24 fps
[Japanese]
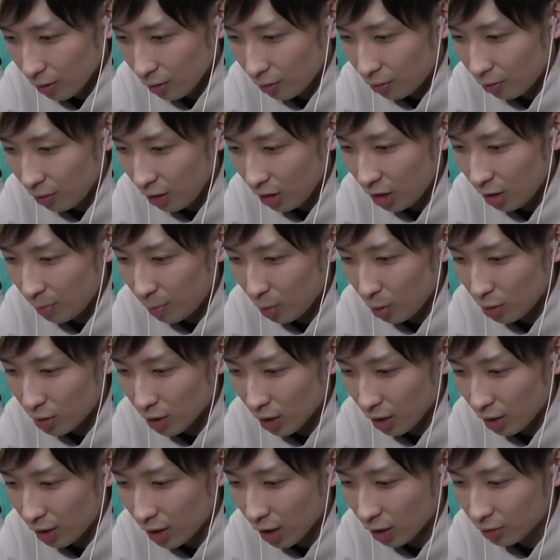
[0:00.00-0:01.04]

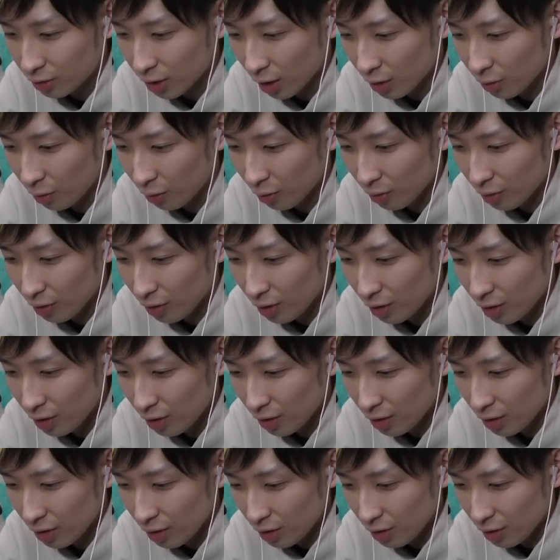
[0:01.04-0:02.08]
クリエイティブプロデューサー企画脚本。
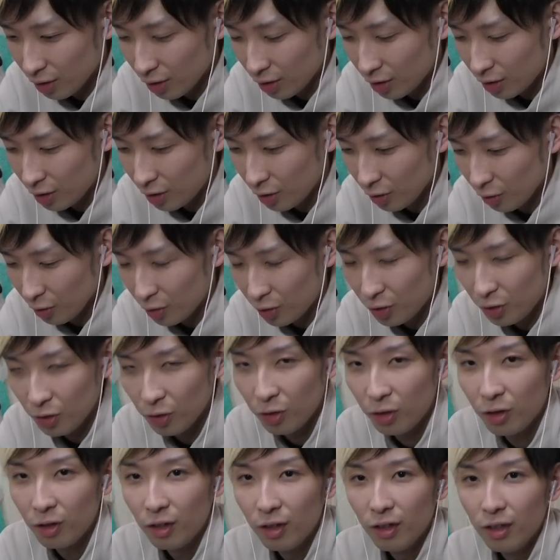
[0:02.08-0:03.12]
日野社
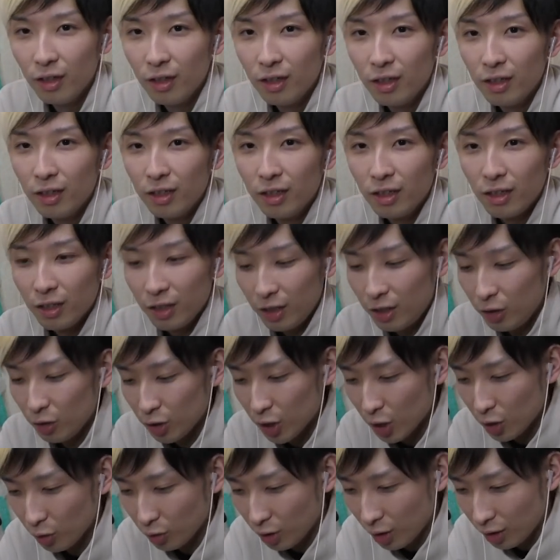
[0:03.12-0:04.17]

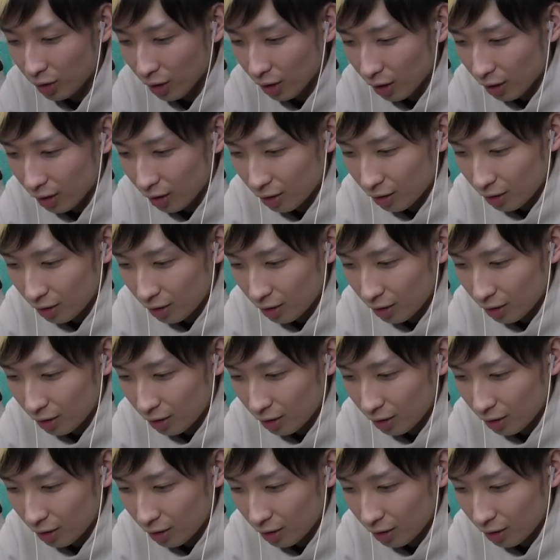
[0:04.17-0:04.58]
長出てた。